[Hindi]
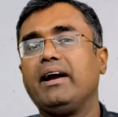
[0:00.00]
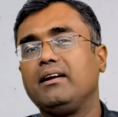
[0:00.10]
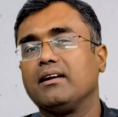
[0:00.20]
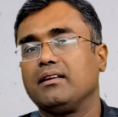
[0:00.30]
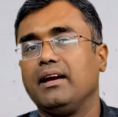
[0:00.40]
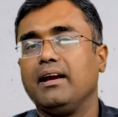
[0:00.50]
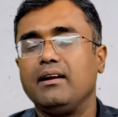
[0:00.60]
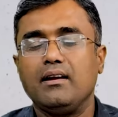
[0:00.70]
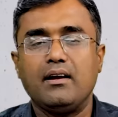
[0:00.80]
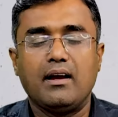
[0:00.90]
डिवाइड करते
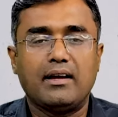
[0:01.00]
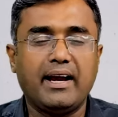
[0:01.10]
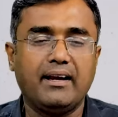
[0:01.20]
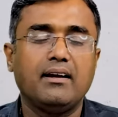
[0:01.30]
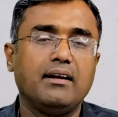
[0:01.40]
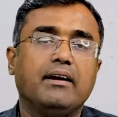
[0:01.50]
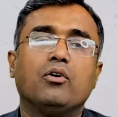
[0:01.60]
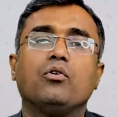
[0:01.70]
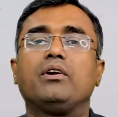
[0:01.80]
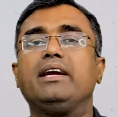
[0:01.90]
हैं कैटेगरी
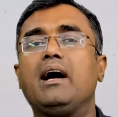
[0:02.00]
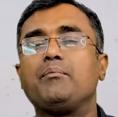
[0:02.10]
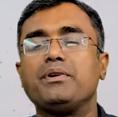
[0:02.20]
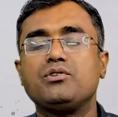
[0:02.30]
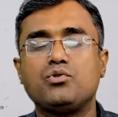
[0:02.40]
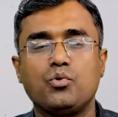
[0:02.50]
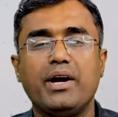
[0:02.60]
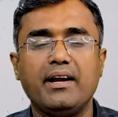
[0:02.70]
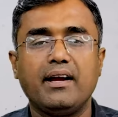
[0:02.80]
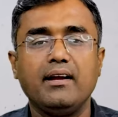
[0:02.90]
को कि आप
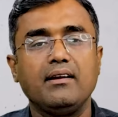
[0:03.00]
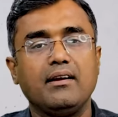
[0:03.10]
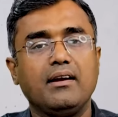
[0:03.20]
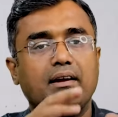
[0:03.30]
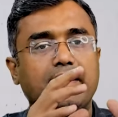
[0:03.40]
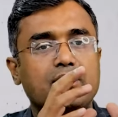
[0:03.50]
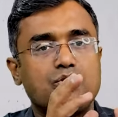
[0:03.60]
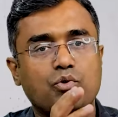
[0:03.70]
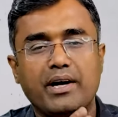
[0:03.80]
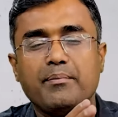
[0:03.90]
स्टूडेंट हैं एक
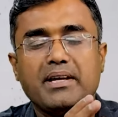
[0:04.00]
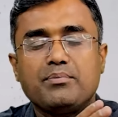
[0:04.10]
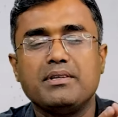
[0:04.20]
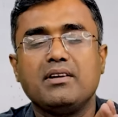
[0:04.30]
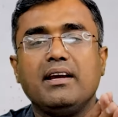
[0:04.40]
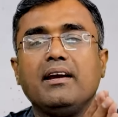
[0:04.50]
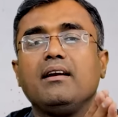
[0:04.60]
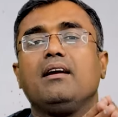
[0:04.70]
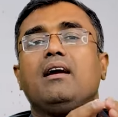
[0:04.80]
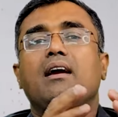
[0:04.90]
स्टूडेंट बेस पे चाहिए